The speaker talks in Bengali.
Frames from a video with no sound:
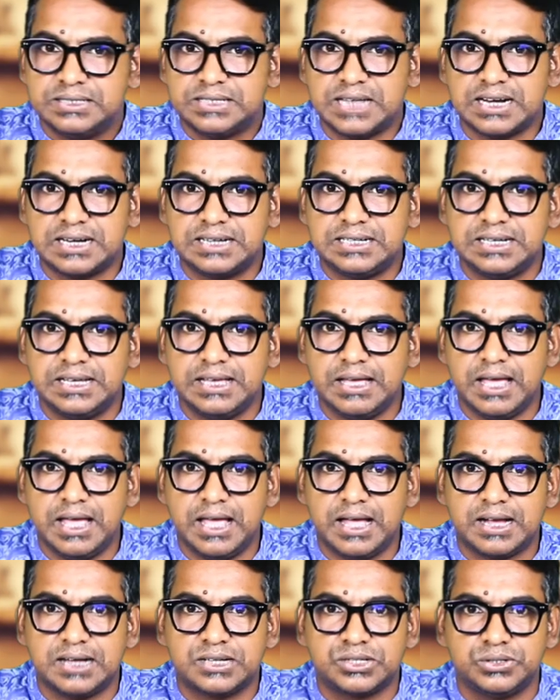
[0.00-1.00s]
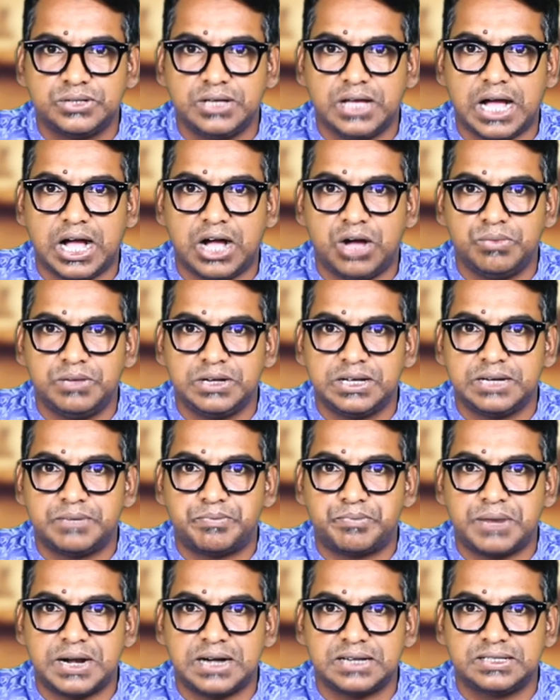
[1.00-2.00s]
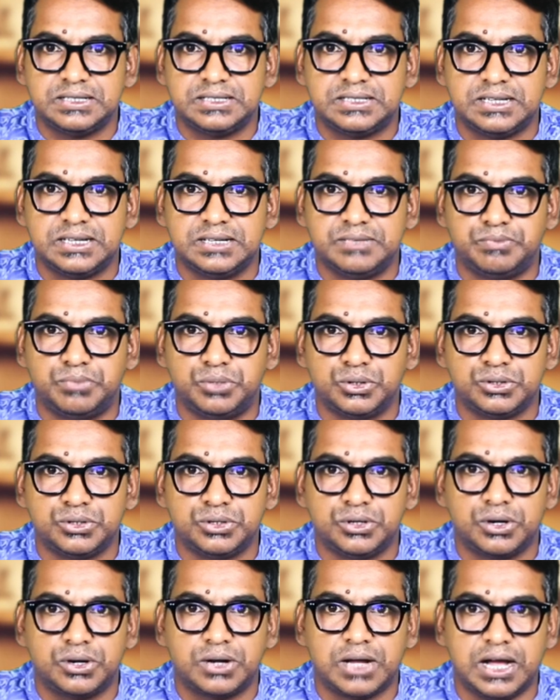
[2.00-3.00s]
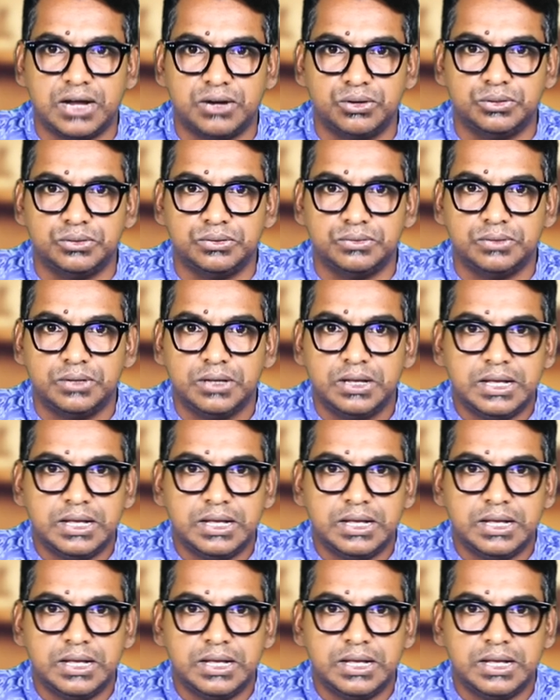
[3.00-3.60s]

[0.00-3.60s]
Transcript: ঝালকাঠি এক আসনে আওয়ামী লীগের প্রার্থী ছিলেন বজুলক হারুন